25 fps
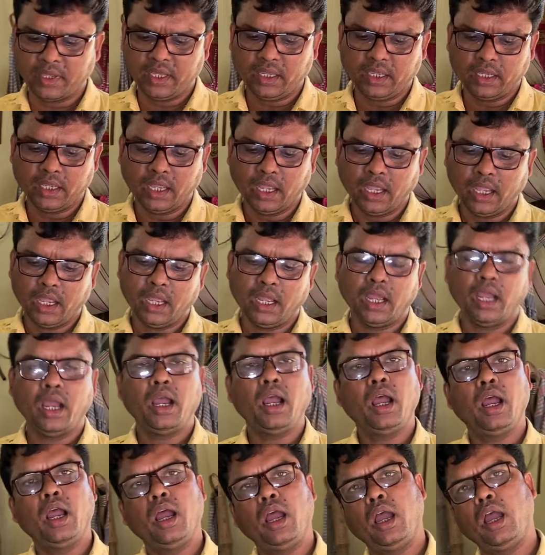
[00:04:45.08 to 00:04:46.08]
তো মোটামুটি
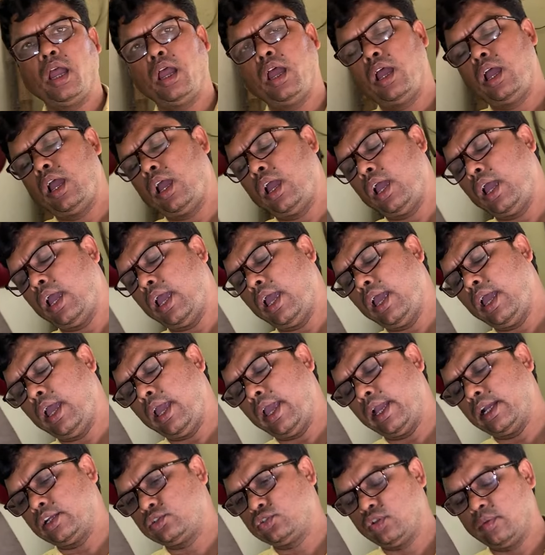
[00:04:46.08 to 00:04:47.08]
দু বছর লেগেই যায় হ্যাঁ
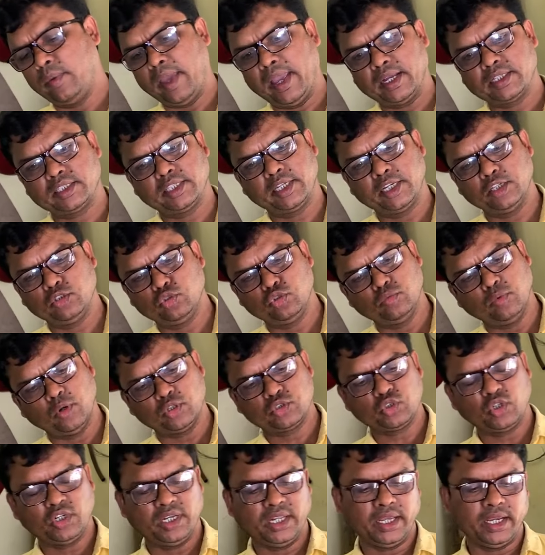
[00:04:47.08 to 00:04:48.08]
একদম এক থেকে দু
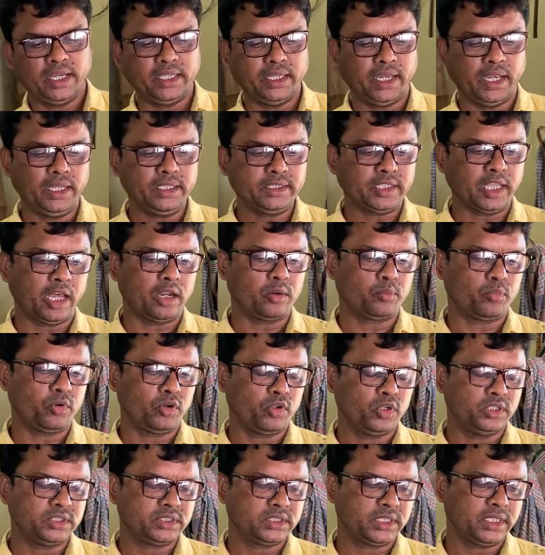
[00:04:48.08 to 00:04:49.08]
বছর লেগে যায় তারপরে
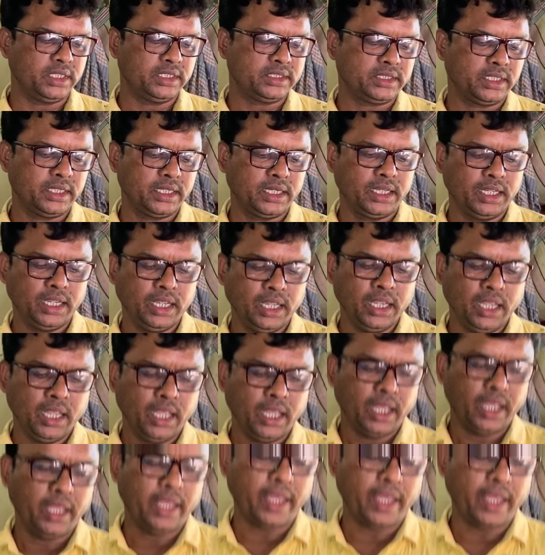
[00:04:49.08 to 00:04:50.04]
হচ্ছে যে এই